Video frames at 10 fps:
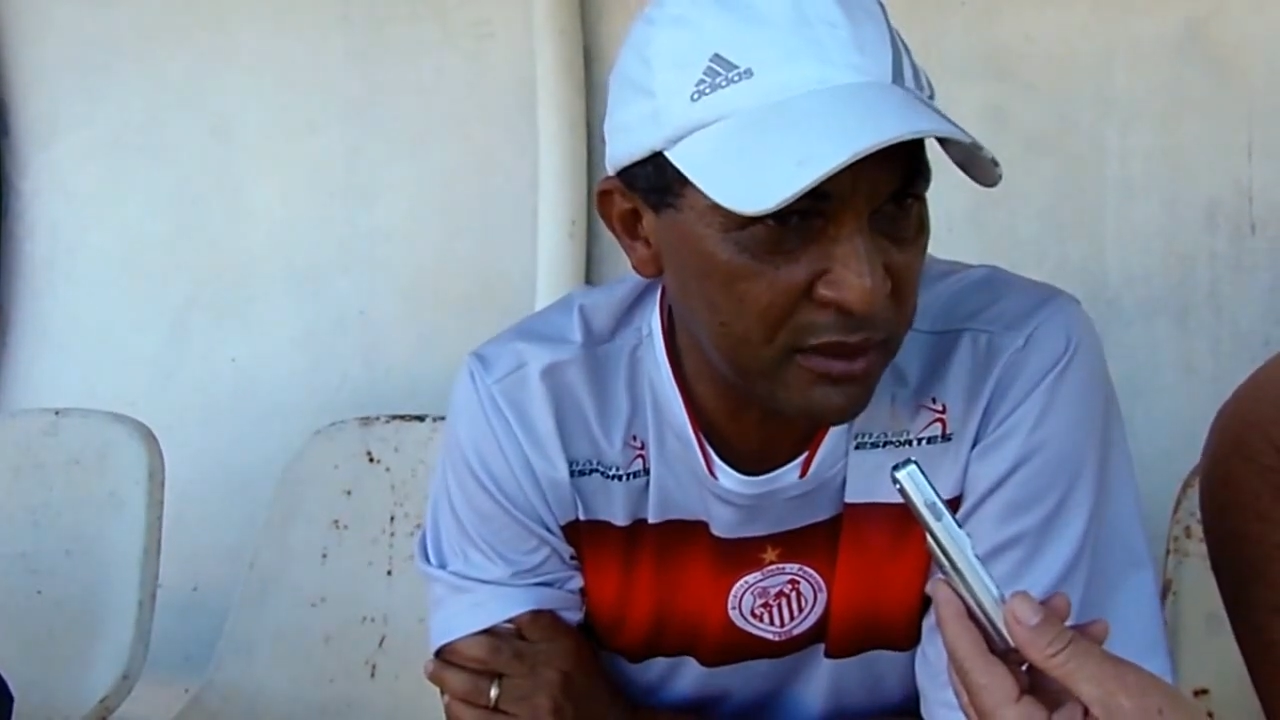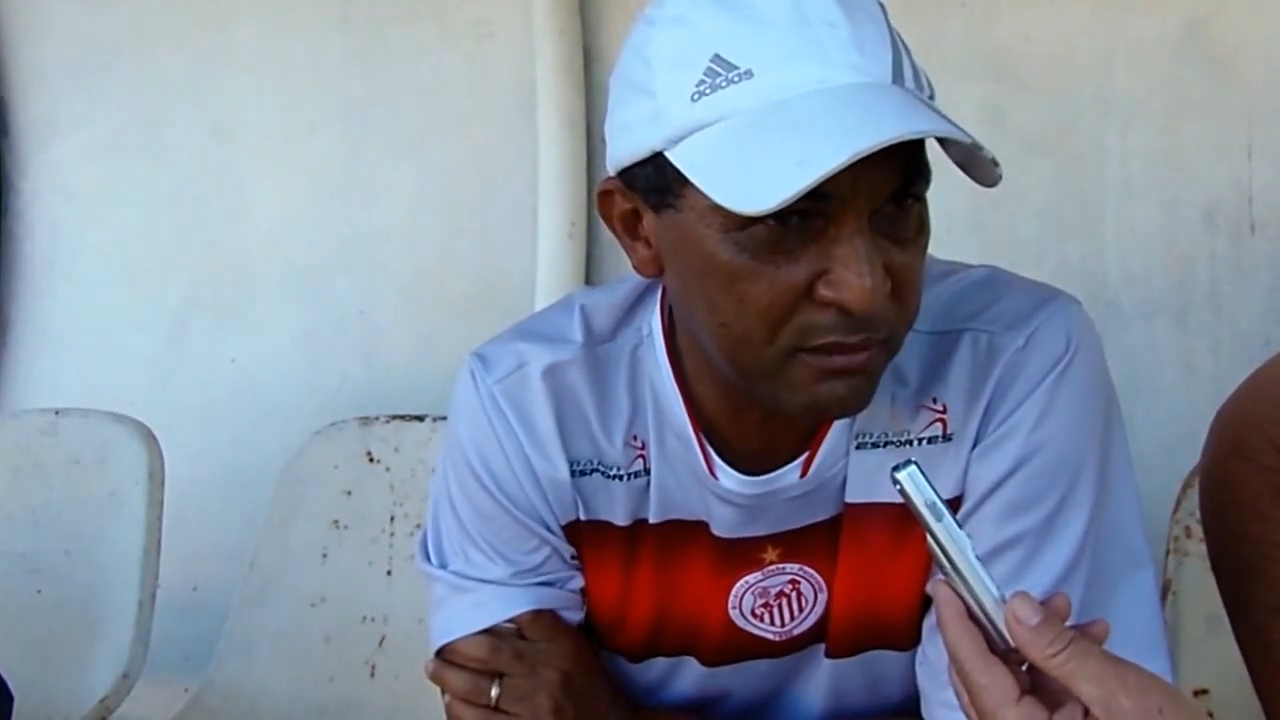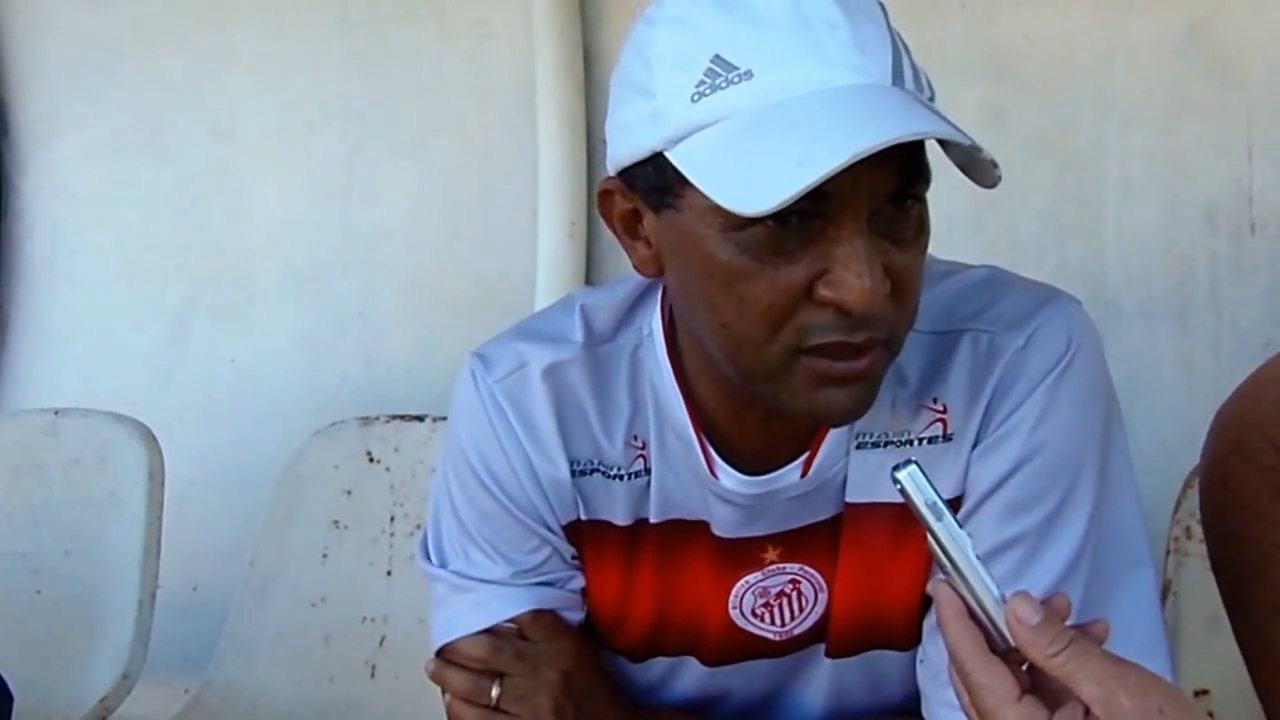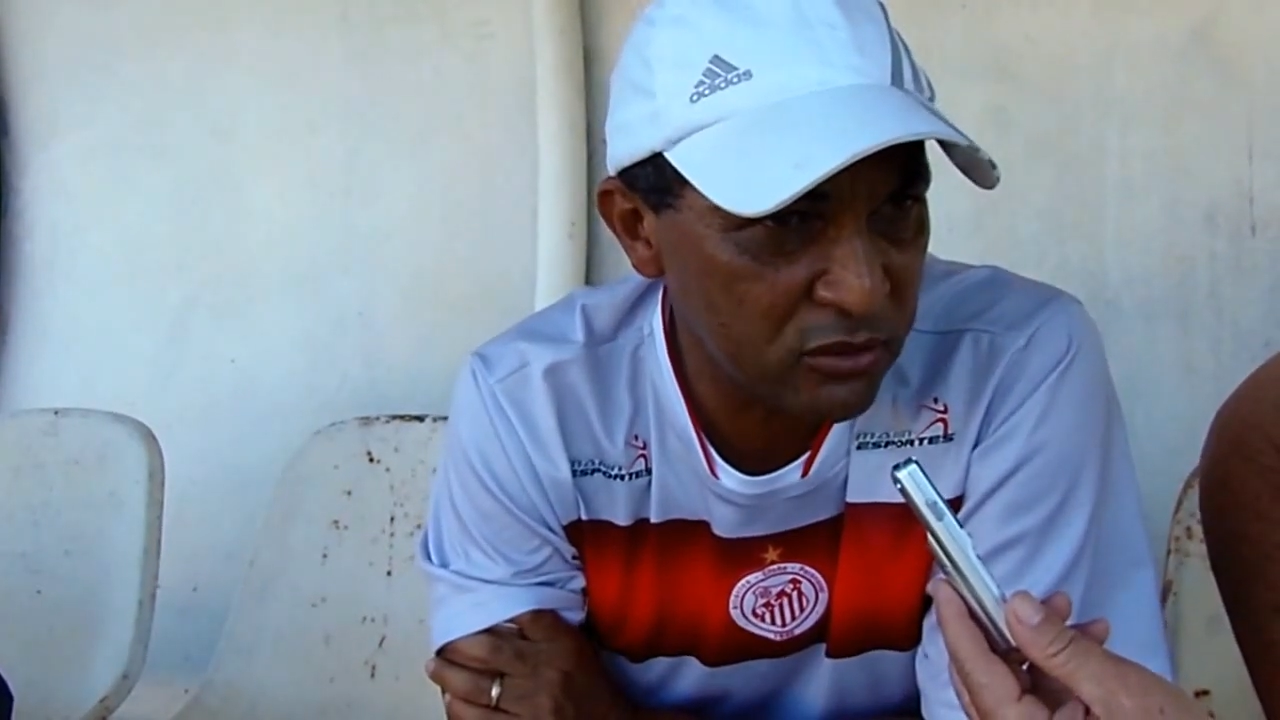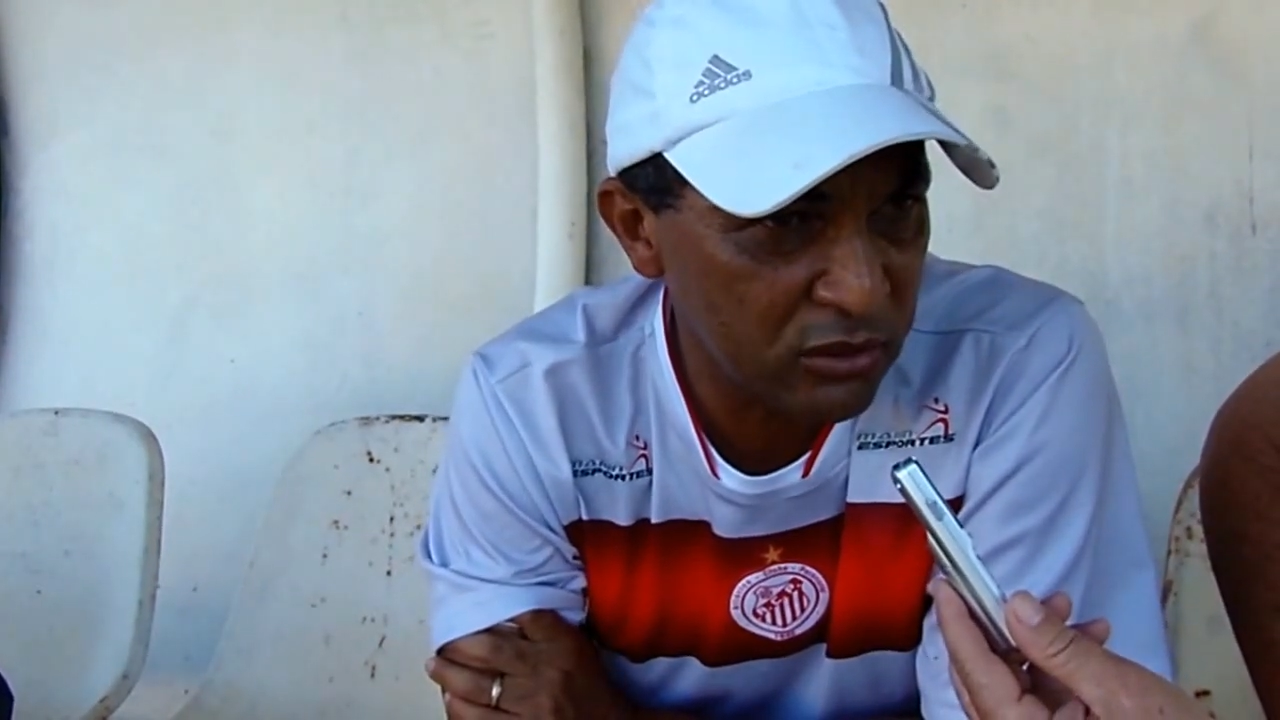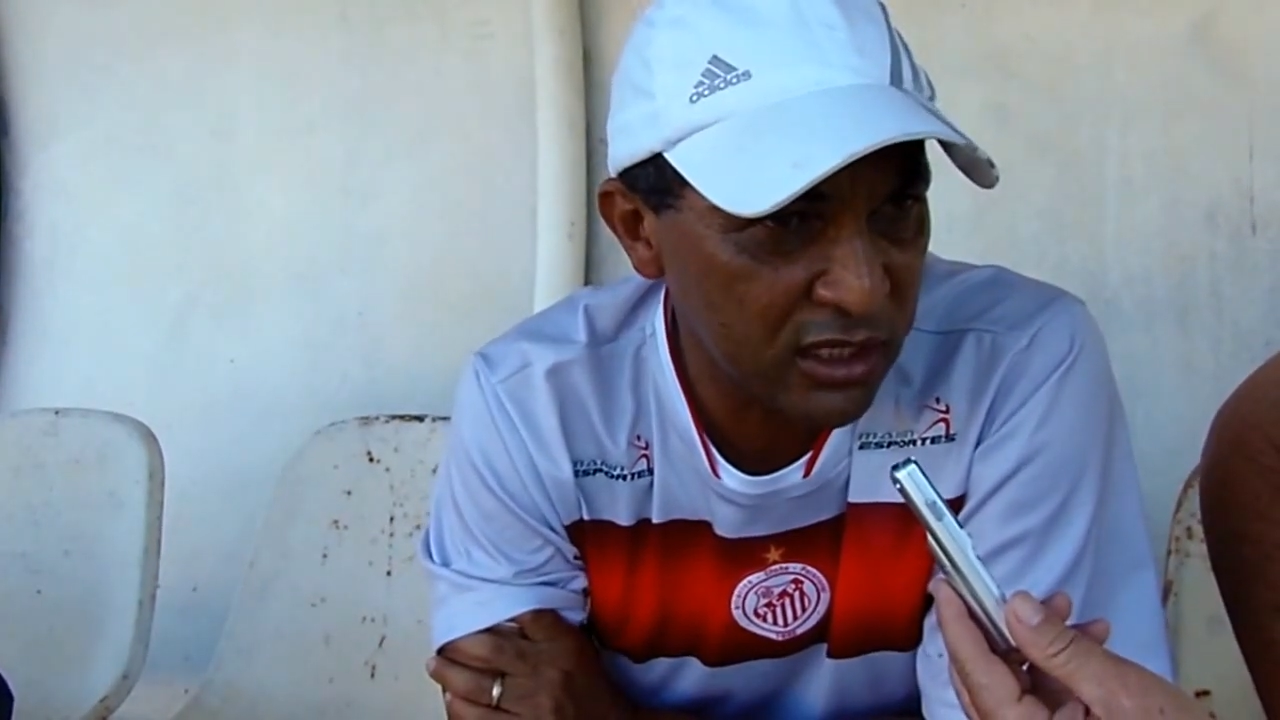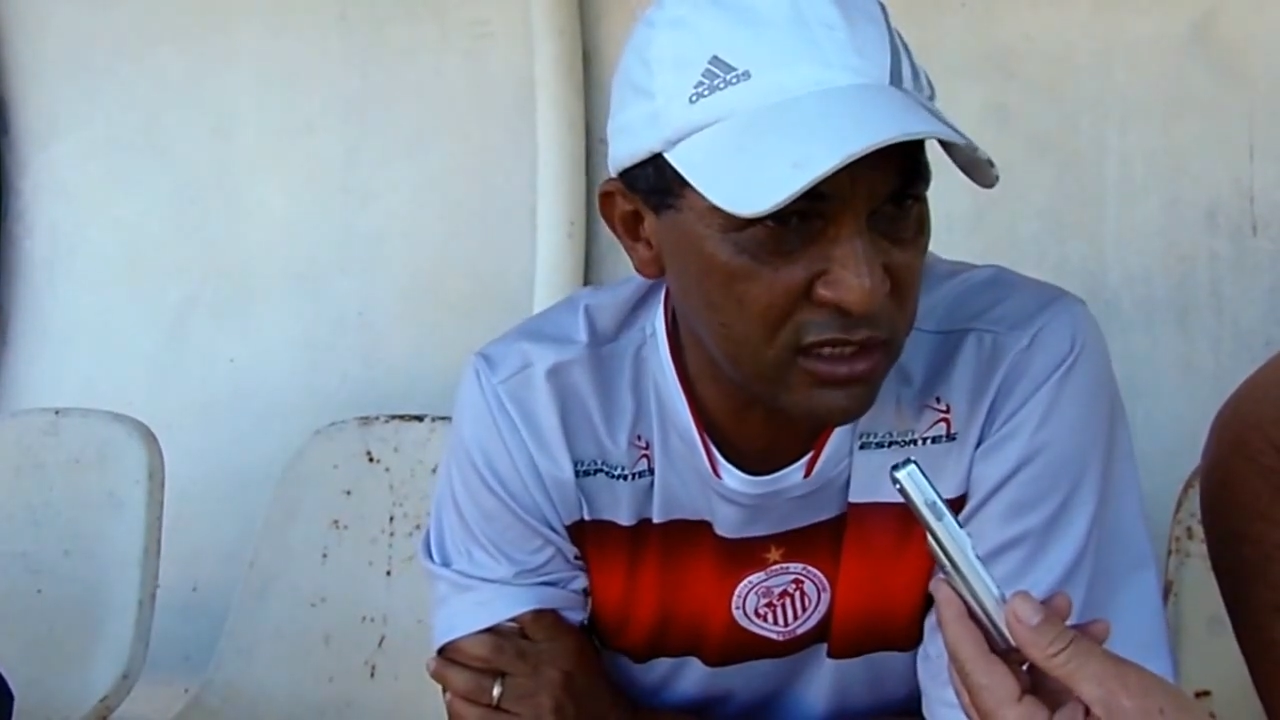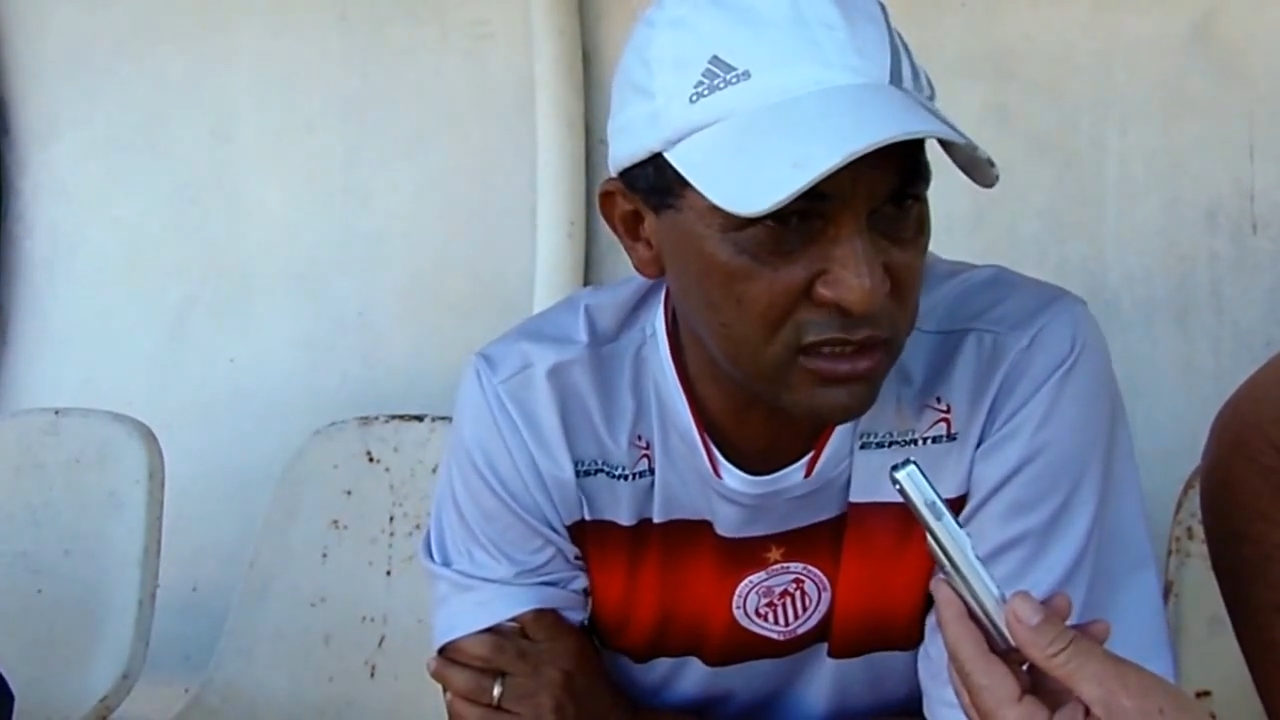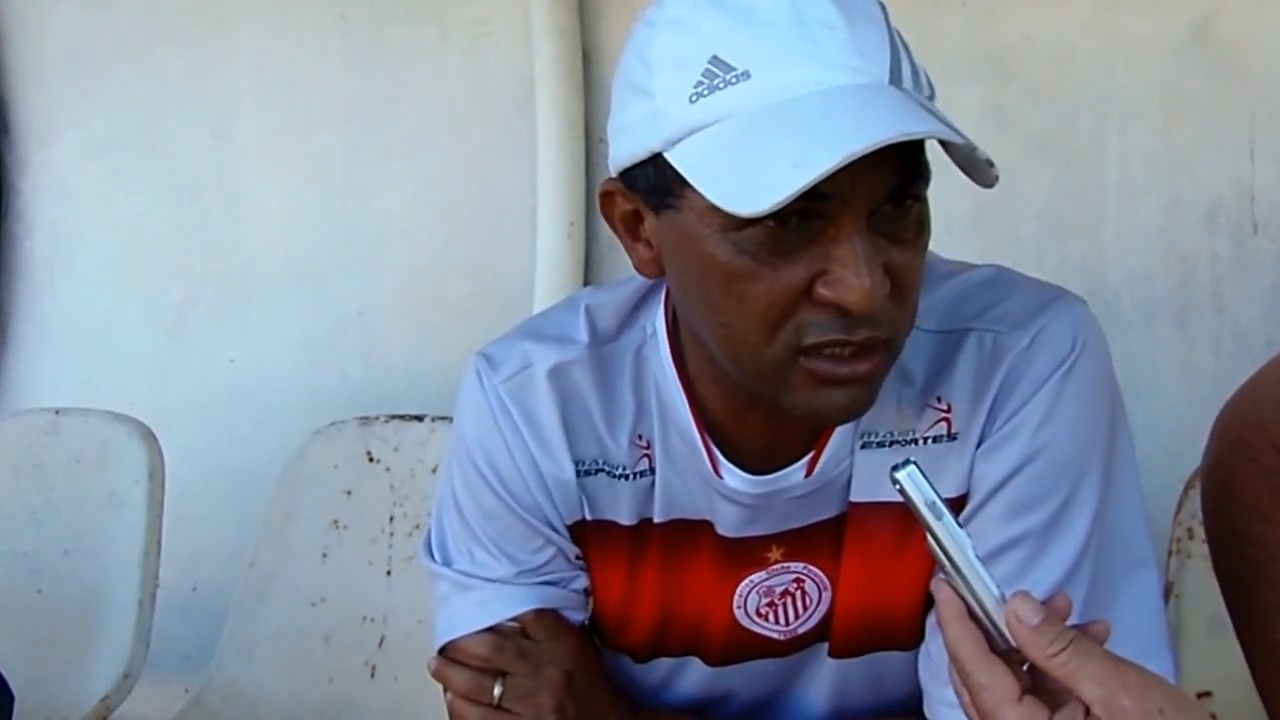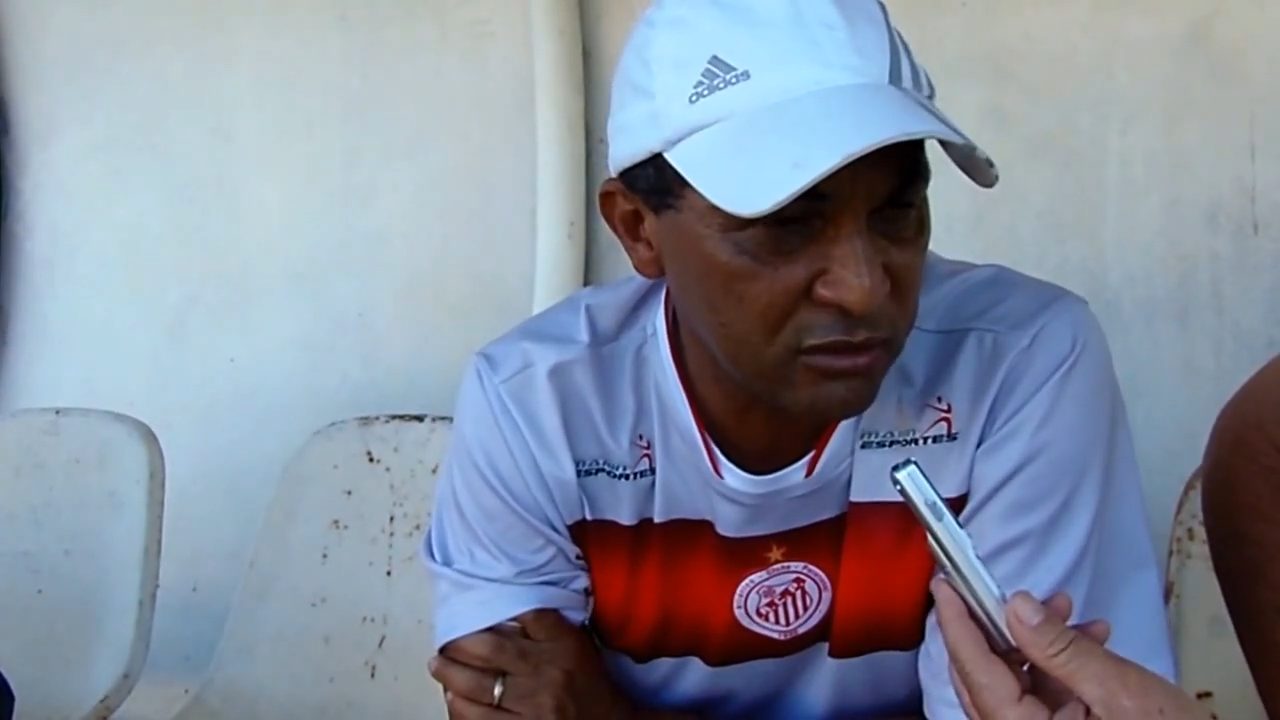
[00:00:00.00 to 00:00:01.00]
pessoa que
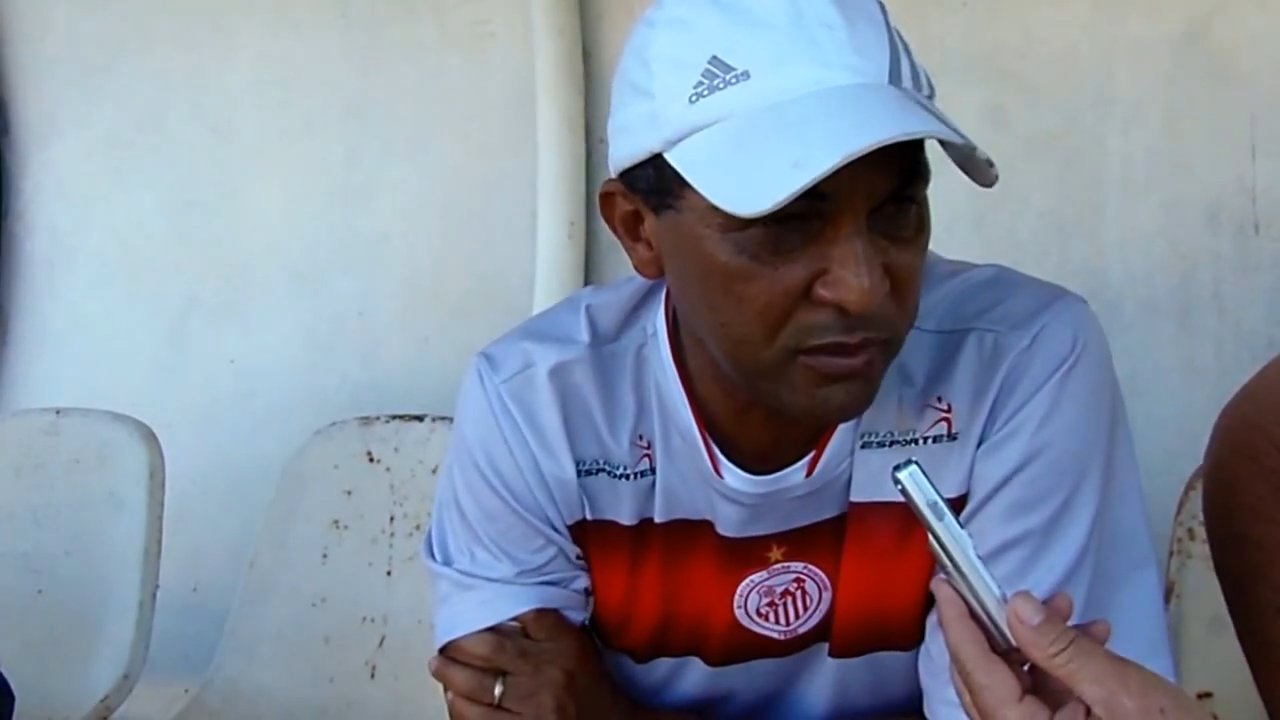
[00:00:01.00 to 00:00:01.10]
eles são